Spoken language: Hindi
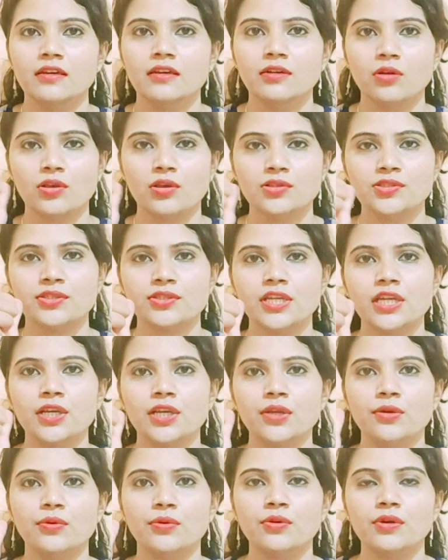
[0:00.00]
नॉस्ट्रिल
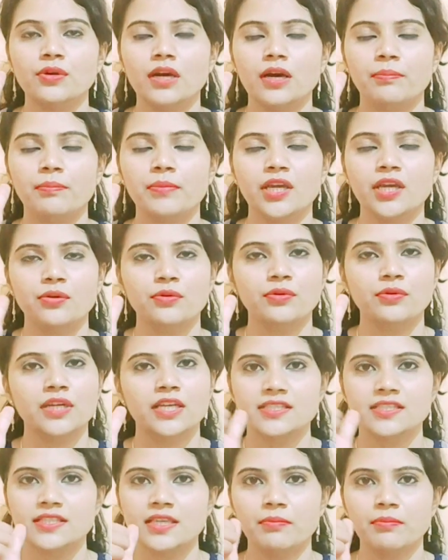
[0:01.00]
को अपने
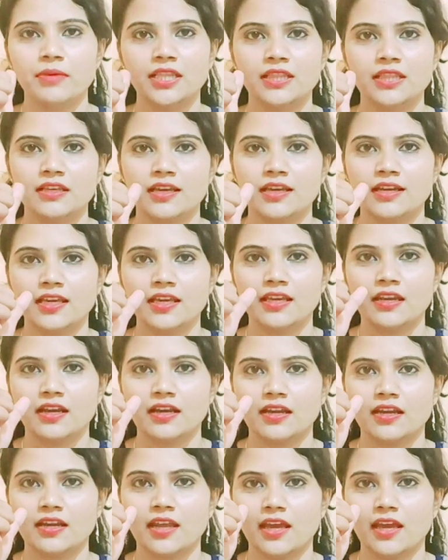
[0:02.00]
अंगूठे से बंद करके
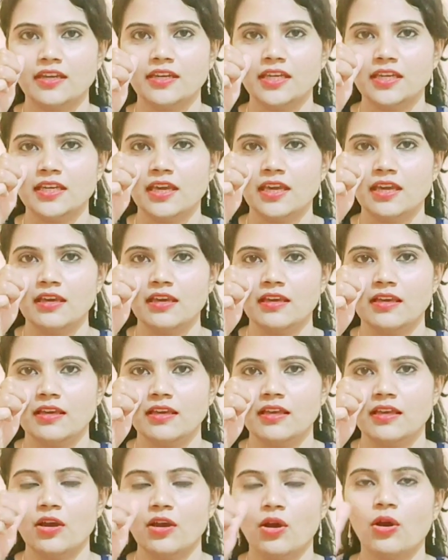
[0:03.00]
रखना है ठीक है
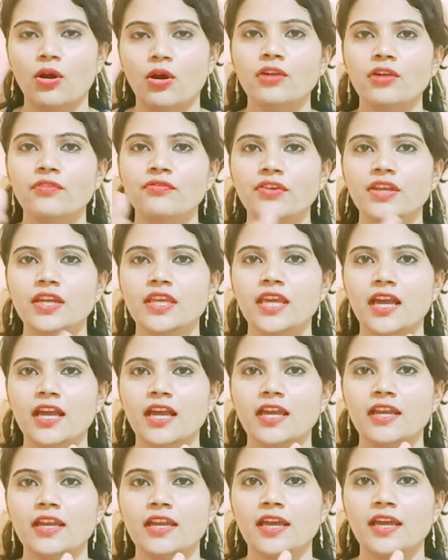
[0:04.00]
और फिर क्या
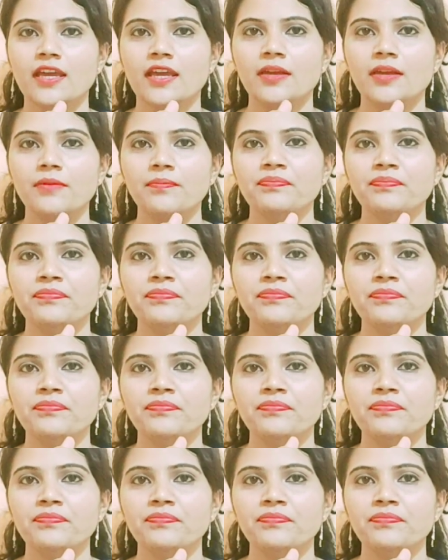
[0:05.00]
करना है